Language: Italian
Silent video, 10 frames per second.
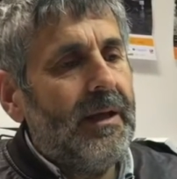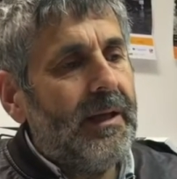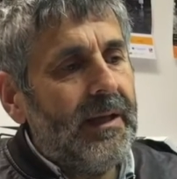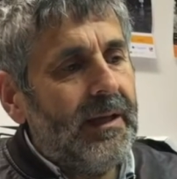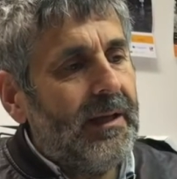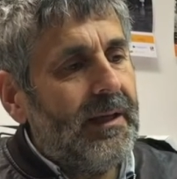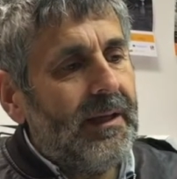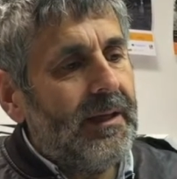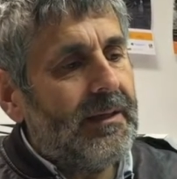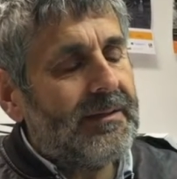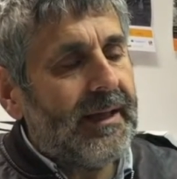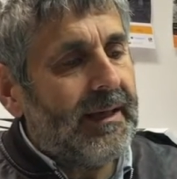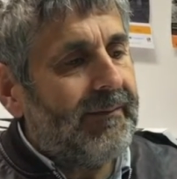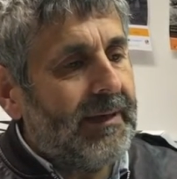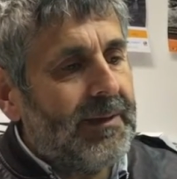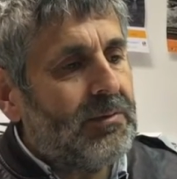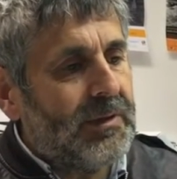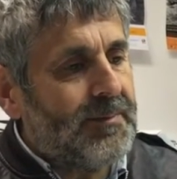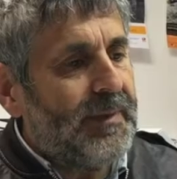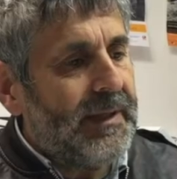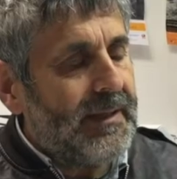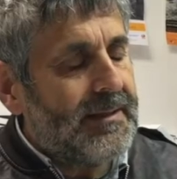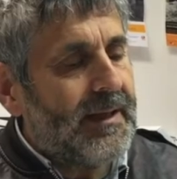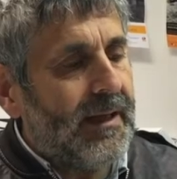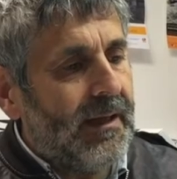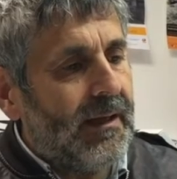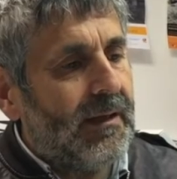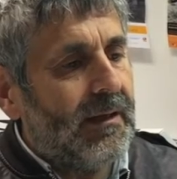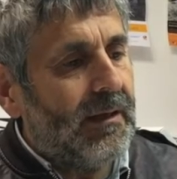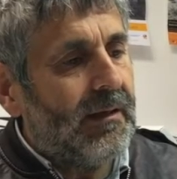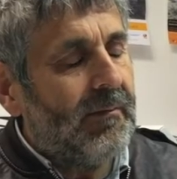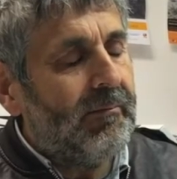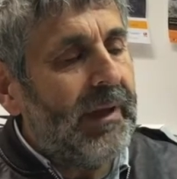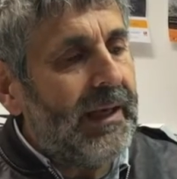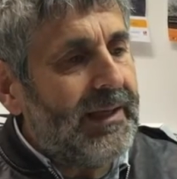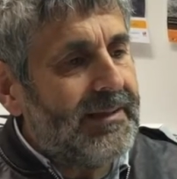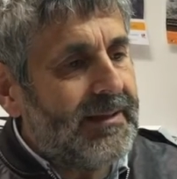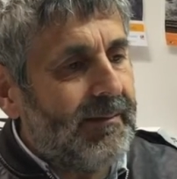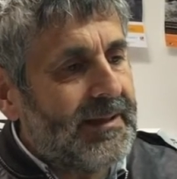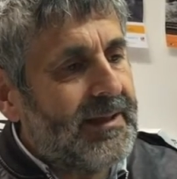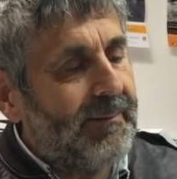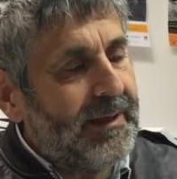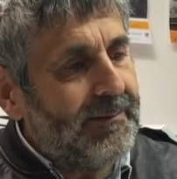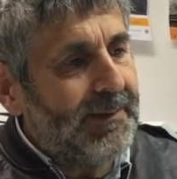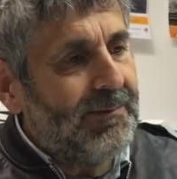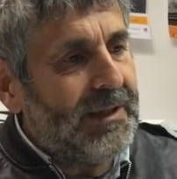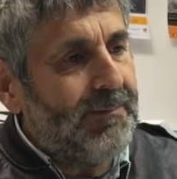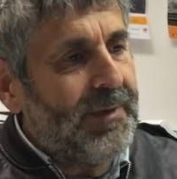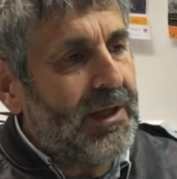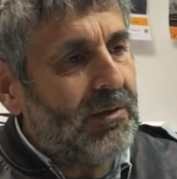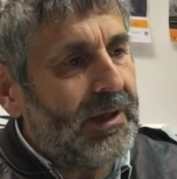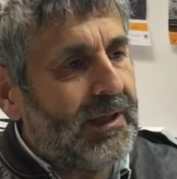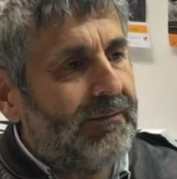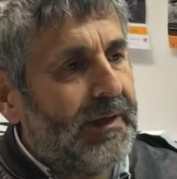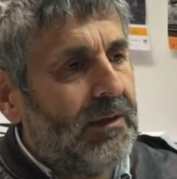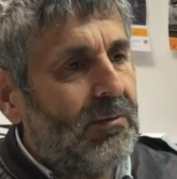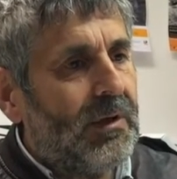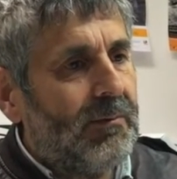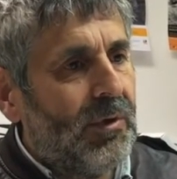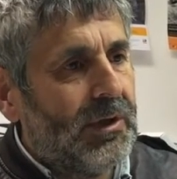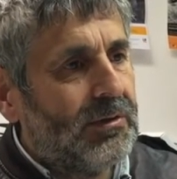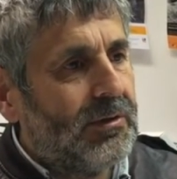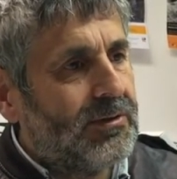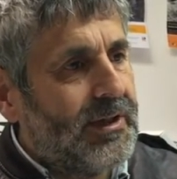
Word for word: e sarà veramente un'esperienza bellissima sia per i bambini piccoli che faranno un laboratorio